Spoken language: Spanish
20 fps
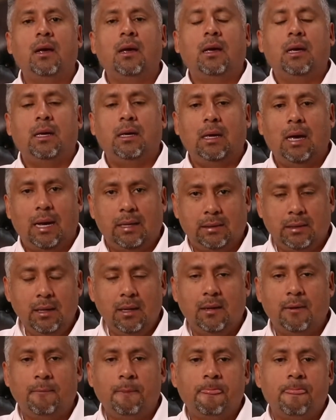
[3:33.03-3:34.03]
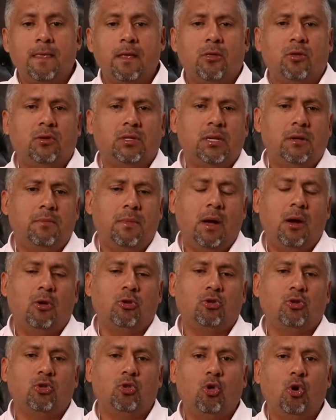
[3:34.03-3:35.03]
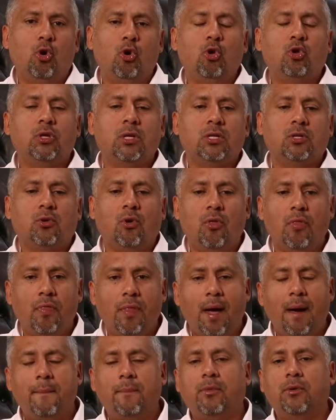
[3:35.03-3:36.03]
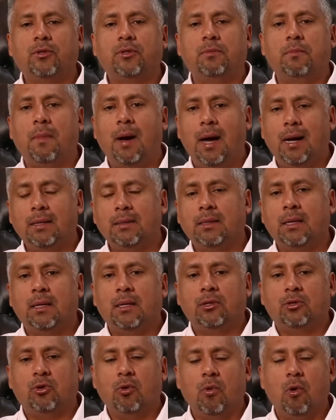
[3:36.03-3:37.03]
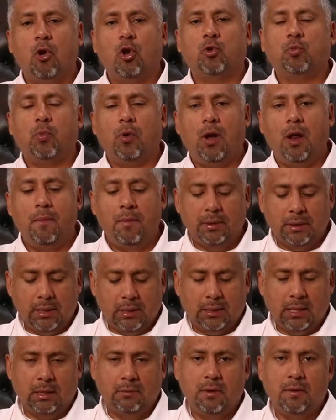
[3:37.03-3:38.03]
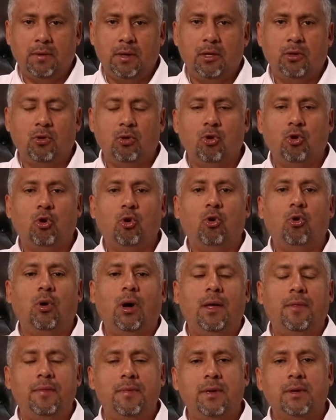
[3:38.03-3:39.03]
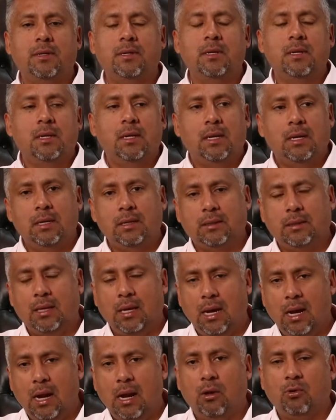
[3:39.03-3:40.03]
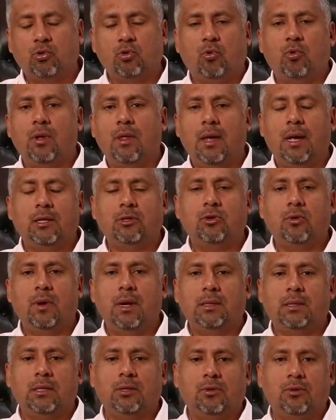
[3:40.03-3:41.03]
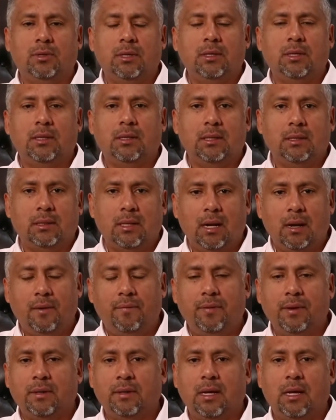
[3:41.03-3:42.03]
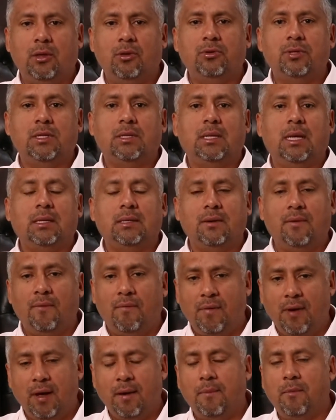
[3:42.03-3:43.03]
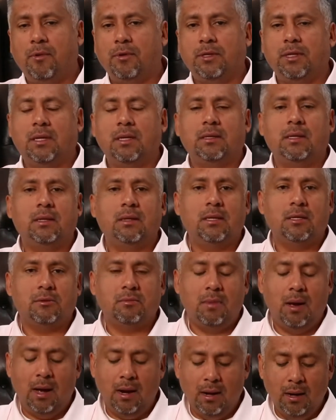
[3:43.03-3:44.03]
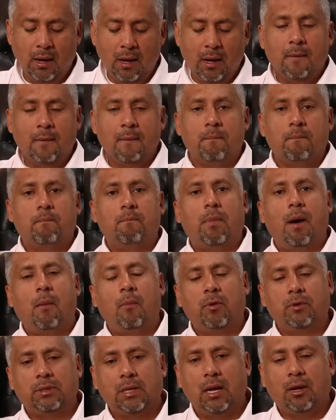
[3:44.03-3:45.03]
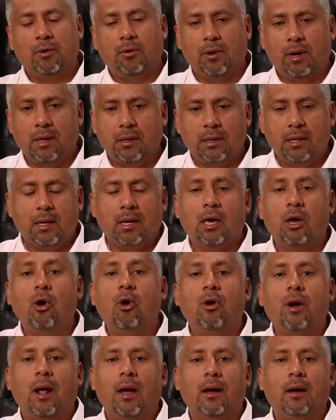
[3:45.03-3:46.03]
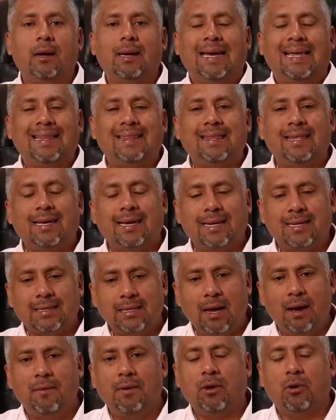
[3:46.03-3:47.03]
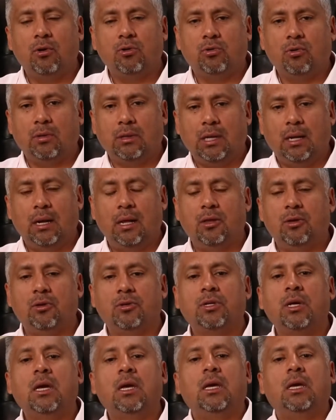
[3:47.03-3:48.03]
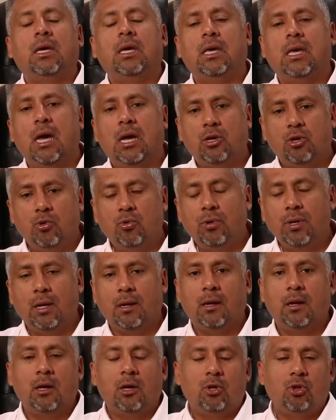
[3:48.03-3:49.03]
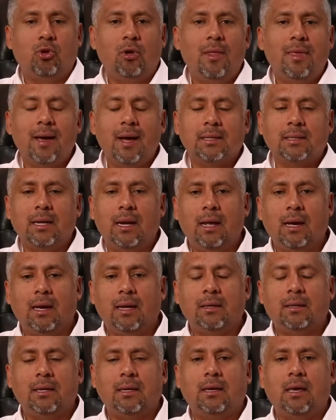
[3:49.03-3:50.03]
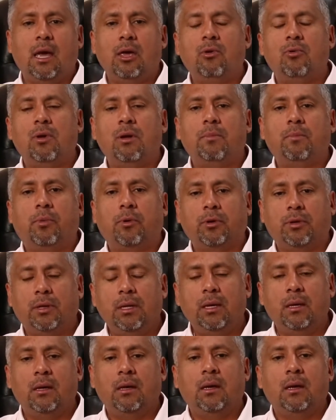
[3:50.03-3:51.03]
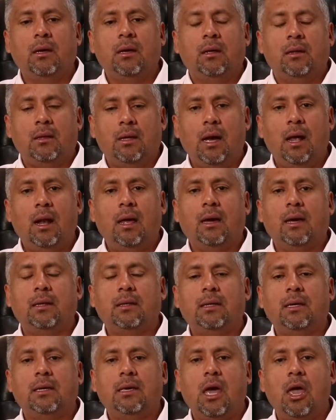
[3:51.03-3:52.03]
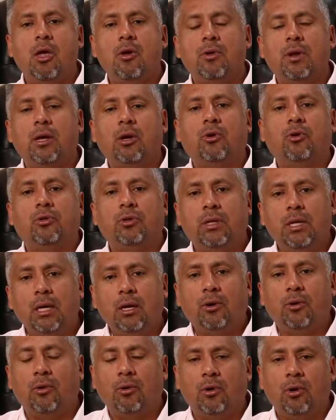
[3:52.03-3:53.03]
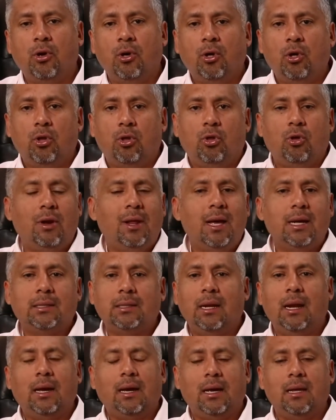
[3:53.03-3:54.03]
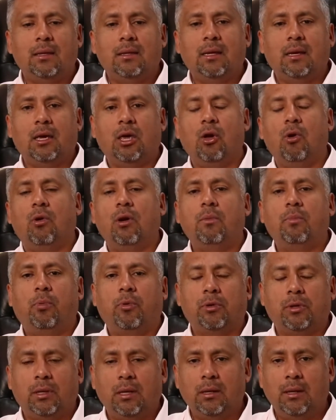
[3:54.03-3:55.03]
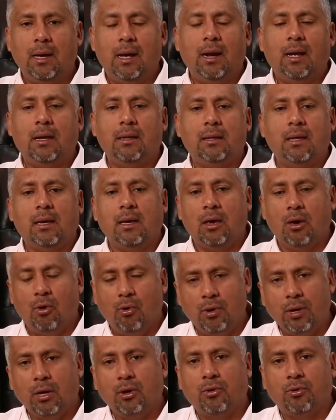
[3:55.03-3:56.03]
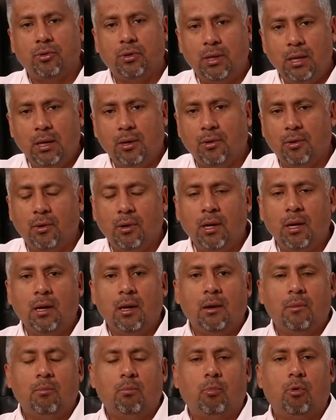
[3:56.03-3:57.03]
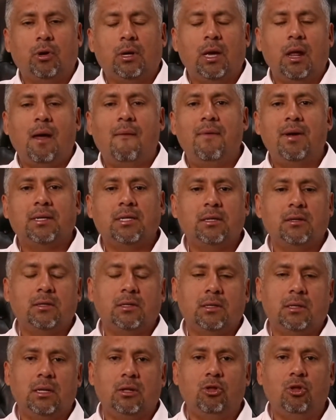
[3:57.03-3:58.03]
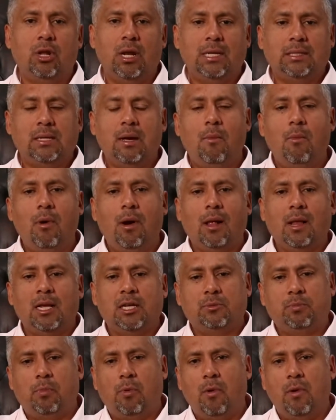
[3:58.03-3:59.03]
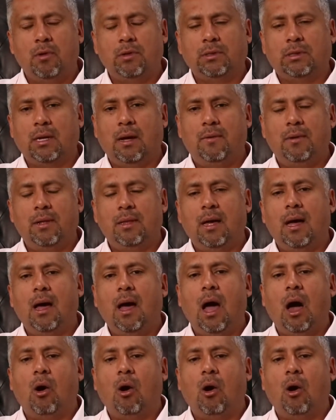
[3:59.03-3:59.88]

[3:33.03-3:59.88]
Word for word: y así. Entonces, hermanos, no nos escondamos más sobre los problemas que estás viviendo, no andes este, en la oscuridad sobre esas cosas que te están afectando, si estás enfermo, si te sientes mal. Vamos a ir con gente que ora, gente que sabe consultar a Dios y ayunen. No le digas a la gente que ayunen por ti, diga a la gente que ayunen contigo no le digas a la gente que oren por ti, diga a la gente que oren contigo. Porque a veces les damos la responsabilidad a